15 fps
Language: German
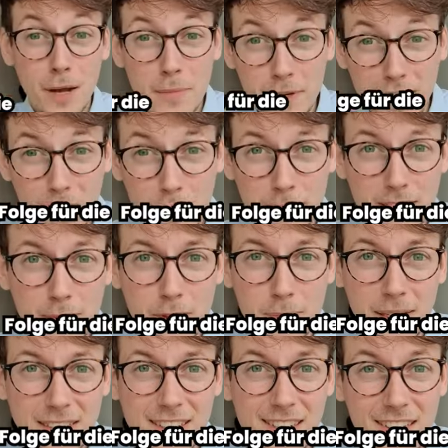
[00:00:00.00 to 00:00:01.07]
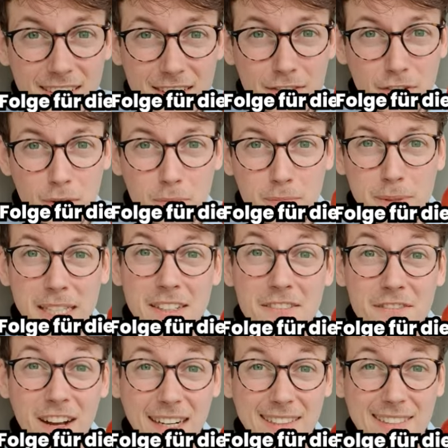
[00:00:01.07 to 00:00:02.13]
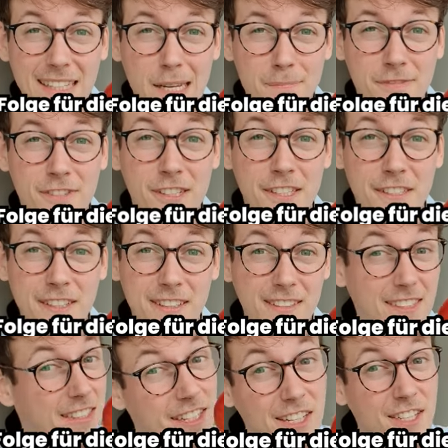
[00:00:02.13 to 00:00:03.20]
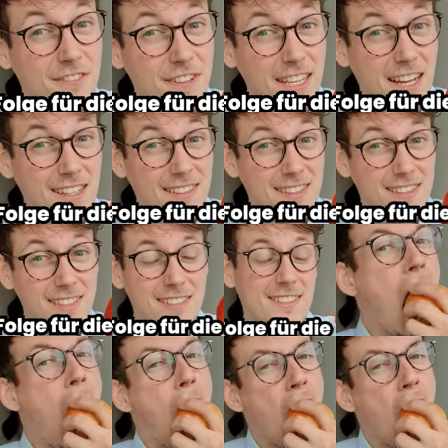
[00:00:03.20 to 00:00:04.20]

Auf meinem Account gibt es bald eine Liste von Bienenwachsäpfeln, die nicht vegan sind.